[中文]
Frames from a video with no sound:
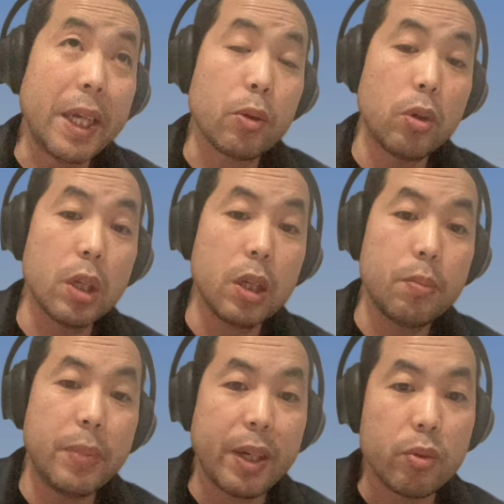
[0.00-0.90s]
美
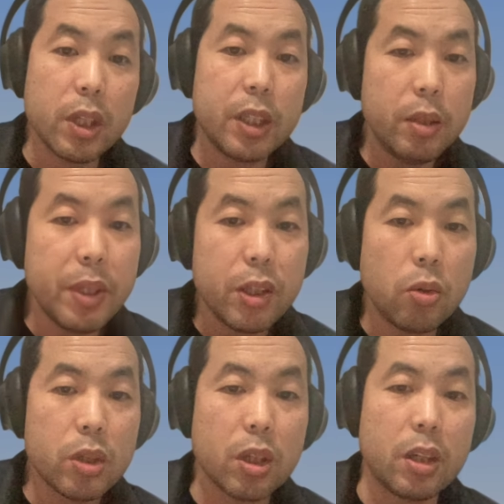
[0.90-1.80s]
国，美国的移民
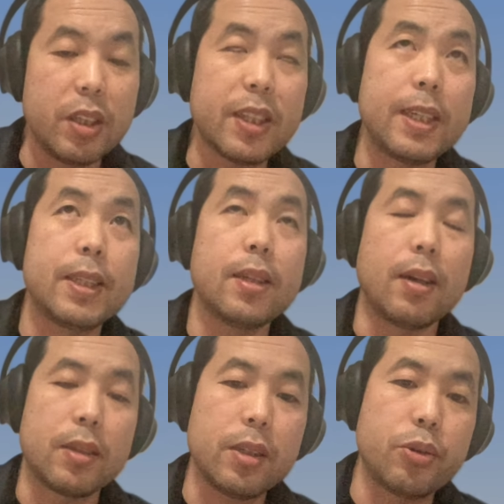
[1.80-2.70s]
优势和人才吸
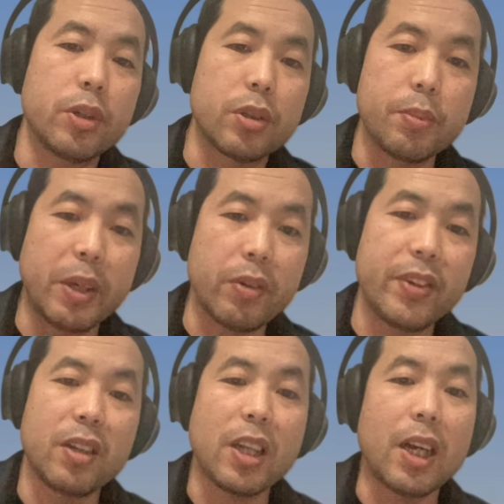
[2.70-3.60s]
引，啊，这确实是美
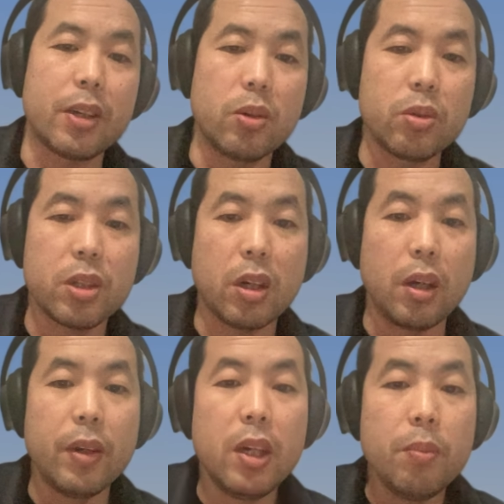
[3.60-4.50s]
国非常大的一个优势
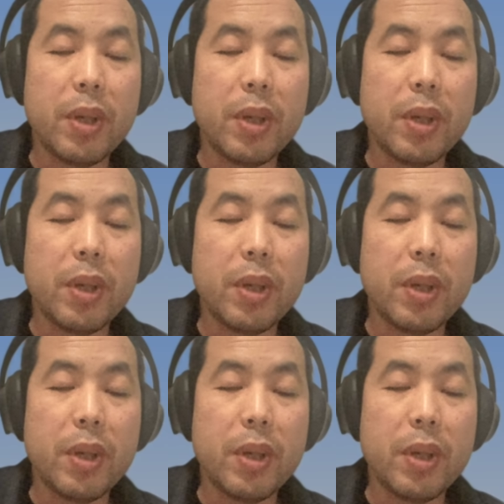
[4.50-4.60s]
啊。